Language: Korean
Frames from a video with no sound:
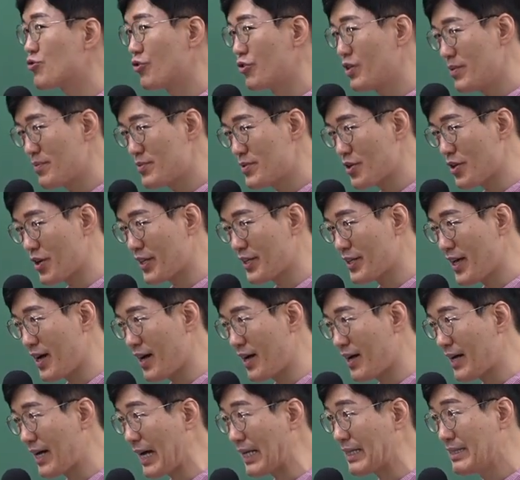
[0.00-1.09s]

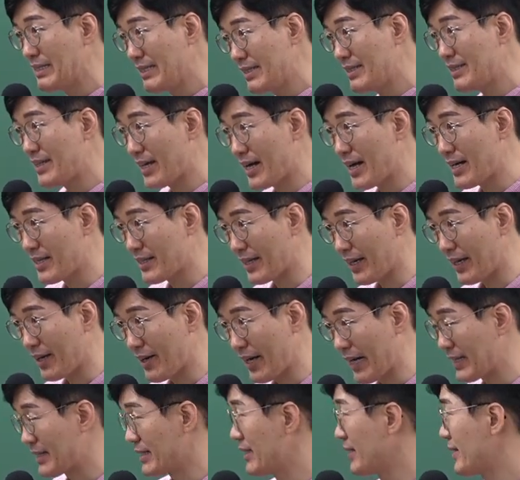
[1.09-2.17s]
중립적이다. 같을 때가 그래요.
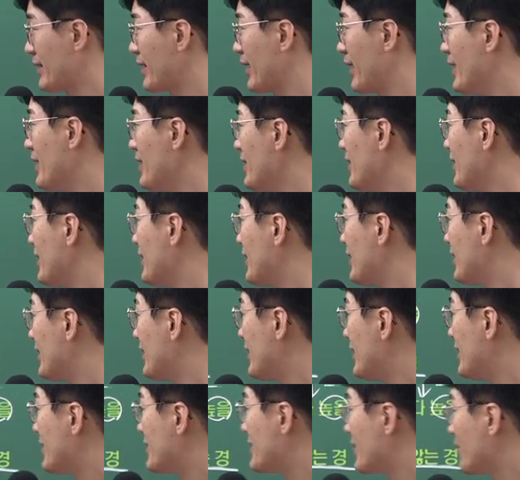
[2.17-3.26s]
같을 때.
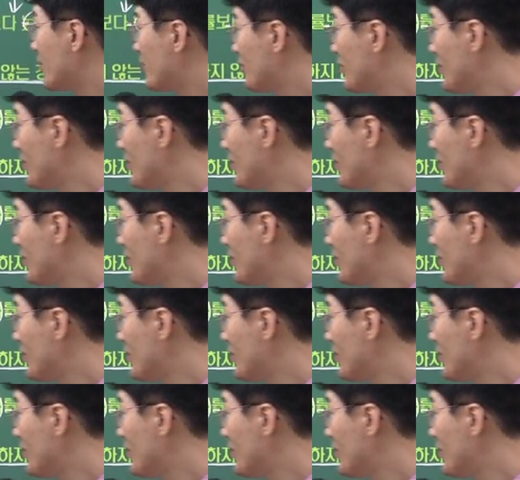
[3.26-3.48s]
자,